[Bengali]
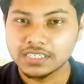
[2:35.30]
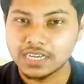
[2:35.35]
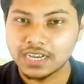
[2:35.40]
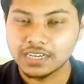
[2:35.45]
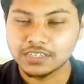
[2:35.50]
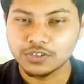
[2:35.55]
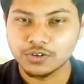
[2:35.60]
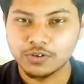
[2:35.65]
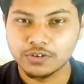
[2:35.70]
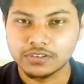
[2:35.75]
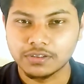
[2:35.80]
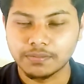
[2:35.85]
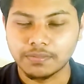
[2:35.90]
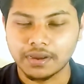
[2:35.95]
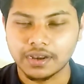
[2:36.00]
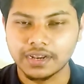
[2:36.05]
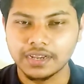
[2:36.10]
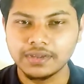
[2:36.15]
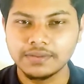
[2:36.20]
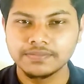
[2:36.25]
জিজ্ঞাসা করতে
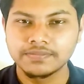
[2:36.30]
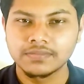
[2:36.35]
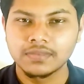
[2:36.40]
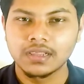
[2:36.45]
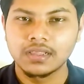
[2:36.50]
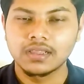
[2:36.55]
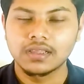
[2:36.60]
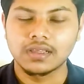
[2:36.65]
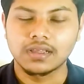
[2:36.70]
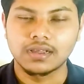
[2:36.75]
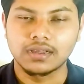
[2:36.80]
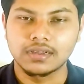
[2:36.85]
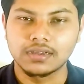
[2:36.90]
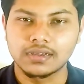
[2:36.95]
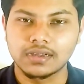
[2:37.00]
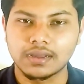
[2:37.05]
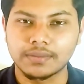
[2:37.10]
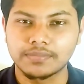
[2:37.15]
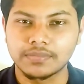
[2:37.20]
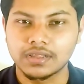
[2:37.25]
পারে
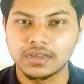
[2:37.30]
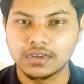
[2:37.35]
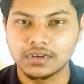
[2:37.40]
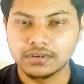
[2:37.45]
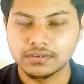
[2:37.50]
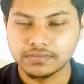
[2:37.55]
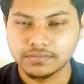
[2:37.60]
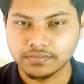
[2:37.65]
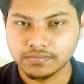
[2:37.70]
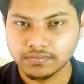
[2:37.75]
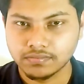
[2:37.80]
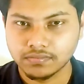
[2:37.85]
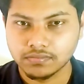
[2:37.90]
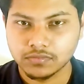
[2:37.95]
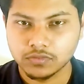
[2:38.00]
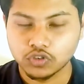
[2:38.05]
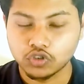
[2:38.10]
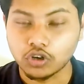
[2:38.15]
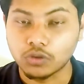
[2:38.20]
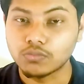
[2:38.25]
আপনার
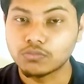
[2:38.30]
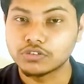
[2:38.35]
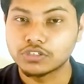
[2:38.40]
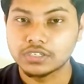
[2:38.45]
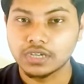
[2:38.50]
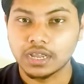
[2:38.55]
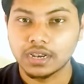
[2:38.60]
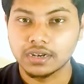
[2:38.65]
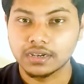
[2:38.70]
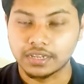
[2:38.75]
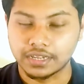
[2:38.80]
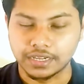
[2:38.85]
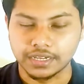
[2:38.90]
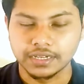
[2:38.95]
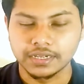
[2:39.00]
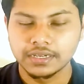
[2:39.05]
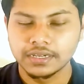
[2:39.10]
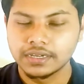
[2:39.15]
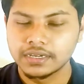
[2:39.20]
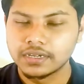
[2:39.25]
জন্মসাল কি
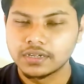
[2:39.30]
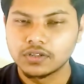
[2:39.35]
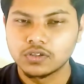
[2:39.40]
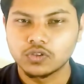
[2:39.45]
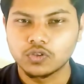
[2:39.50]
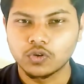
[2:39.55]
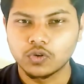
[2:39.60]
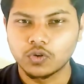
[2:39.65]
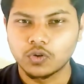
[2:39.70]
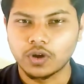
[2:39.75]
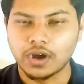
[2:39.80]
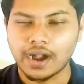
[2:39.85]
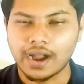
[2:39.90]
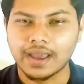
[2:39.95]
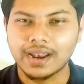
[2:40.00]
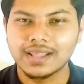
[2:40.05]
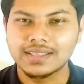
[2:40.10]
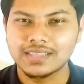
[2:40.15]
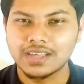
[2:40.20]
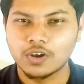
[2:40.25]
তো
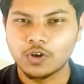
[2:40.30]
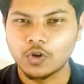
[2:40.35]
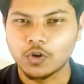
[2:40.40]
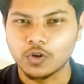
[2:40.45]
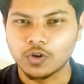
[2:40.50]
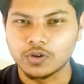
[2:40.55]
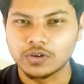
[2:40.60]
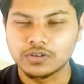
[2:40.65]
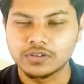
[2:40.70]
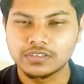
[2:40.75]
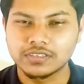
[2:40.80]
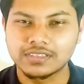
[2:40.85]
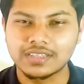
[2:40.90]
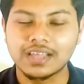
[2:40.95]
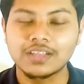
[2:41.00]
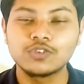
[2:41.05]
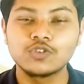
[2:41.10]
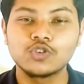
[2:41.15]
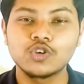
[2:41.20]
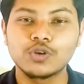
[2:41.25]
আনাতানো
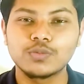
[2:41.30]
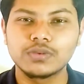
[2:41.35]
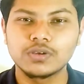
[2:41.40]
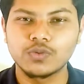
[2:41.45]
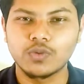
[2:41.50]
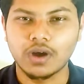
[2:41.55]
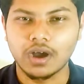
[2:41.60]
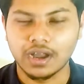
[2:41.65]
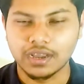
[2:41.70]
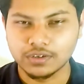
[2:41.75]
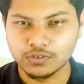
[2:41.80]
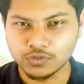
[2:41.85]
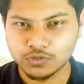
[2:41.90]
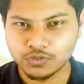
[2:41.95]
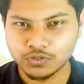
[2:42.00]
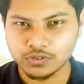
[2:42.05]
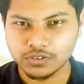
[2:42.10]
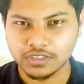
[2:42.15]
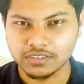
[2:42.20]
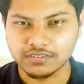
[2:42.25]
তানজোবি ওয়া
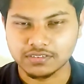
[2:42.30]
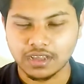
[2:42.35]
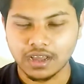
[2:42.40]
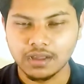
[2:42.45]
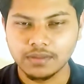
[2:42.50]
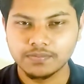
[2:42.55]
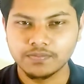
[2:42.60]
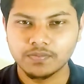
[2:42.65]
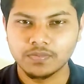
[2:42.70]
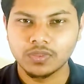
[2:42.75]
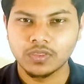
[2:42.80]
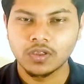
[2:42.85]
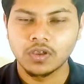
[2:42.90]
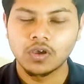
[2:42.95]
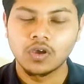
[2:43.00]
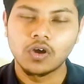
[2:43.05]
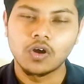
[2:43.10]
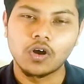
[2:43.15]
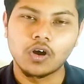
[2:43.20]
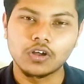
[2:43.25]
ইকুৎসু দেশকা
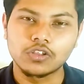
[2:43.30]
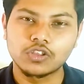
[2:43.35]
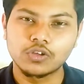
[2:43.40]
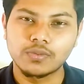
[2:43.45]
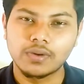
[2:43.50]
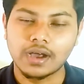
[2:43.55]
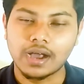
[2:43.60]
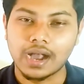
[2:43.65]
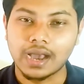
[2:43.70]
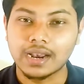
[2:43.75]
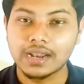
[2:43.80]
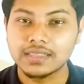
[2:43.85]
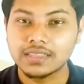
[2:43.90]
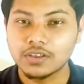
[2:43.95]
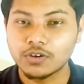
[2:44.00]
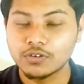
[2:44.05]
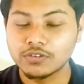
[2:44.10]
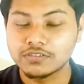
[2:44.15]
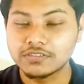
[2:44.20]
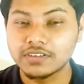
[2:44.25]
অথবা
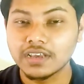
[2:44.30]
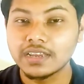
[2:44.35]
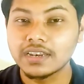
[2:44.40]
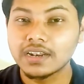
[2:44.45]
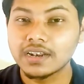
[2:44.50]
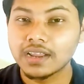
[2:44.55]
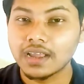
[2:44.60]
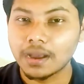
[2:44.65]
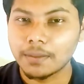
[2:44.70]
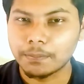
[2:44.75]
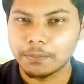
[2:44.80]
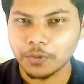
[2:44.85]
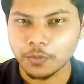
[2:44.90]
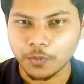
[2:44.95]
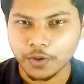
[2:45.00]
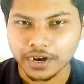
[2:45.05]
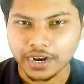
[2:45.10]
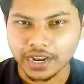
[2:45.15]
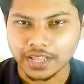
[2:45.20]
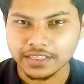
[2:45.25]
আনাতানো সেইনেন গাপ্পি
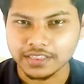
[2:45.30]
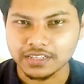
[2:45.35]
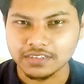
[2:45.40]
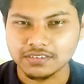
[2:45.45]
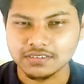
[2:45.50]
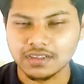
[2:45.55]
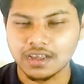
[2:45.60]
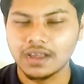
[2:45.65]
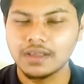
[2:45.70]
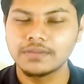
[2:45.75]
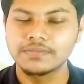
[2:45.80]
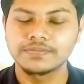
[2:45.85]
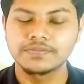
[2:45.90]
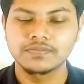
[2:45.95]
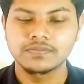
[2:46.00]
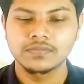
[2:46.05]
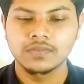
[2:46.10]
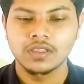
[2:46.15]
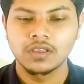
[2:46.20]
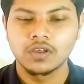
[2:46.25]
ওয়া নান দেশকা
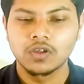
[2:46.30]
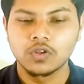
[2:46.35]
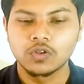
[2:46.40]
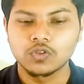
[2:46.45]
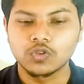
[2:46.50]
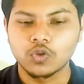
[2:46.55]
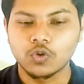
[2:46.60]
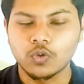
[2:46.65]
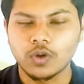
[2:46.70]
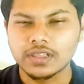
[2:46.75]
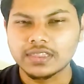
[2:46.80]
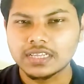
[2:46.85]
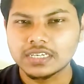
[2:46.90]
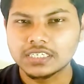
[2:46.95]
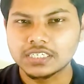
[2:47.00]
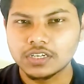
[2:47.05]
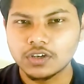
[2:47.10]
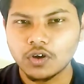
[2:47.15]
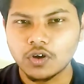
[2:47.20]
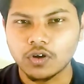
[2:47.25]
তো
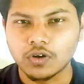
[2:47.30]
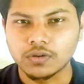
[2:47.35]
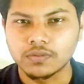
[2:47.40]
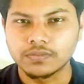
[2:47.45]
ওয়াতাশি নো